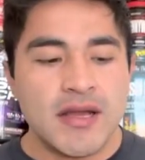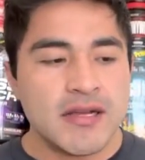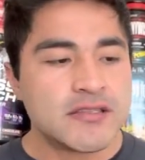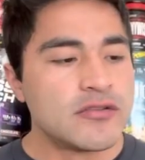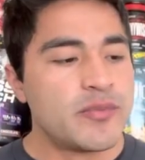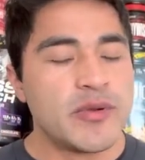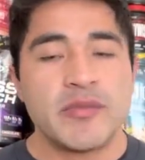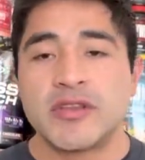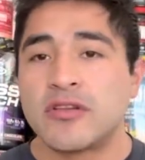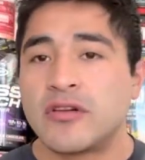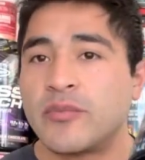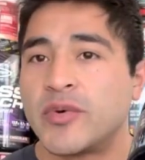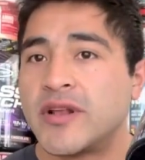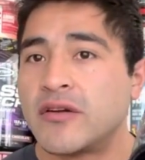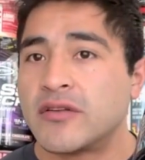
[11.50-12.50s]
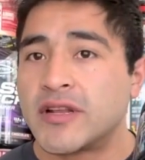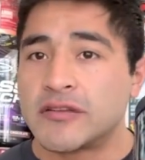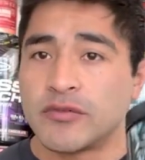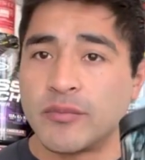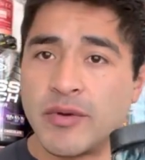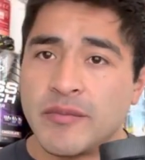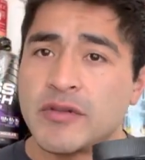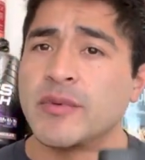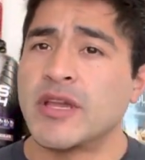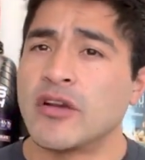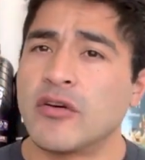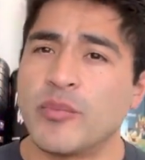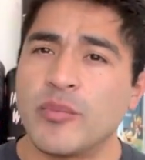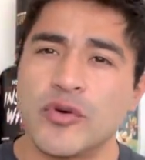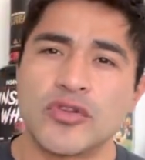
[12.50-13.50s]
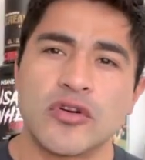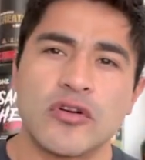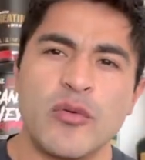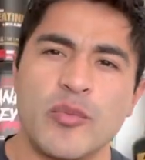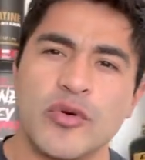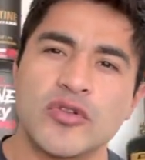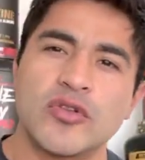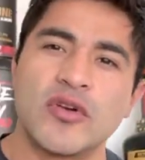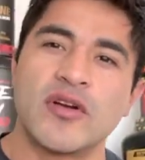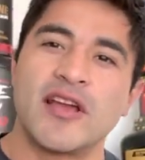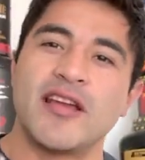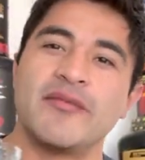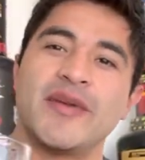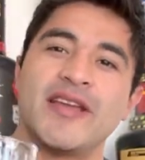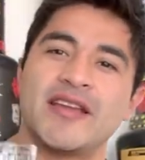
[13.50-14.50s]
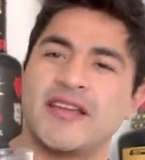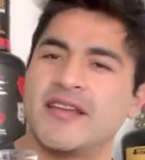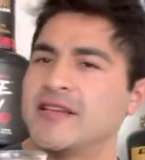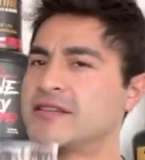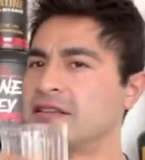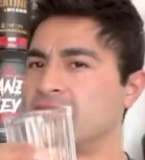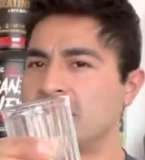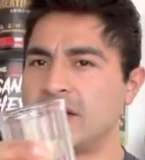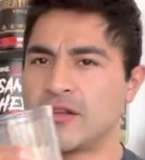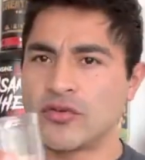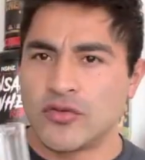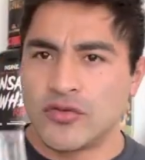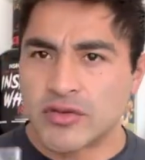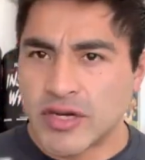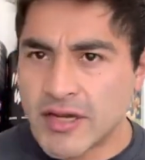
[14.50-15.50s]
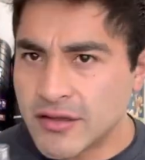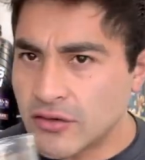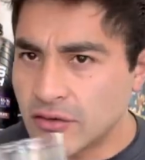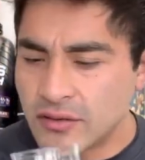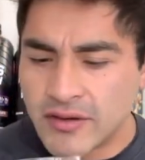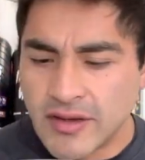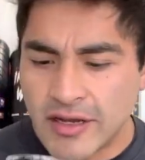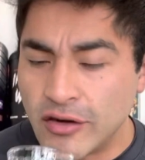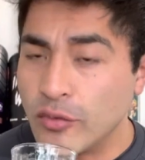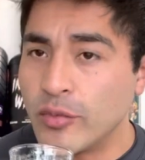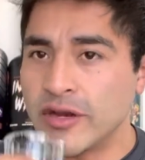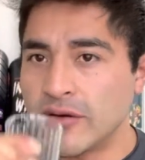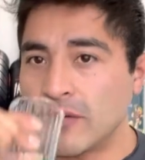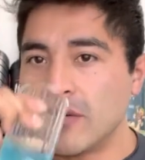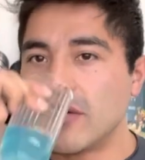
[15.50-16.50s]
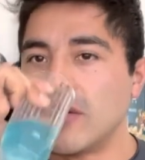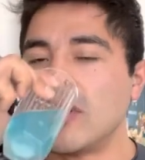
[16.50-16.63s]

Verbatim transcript: Este suplemento lo pueden encontrar en suplementosmexico.com.mx. Déjenle doy un traguito a lo bueno.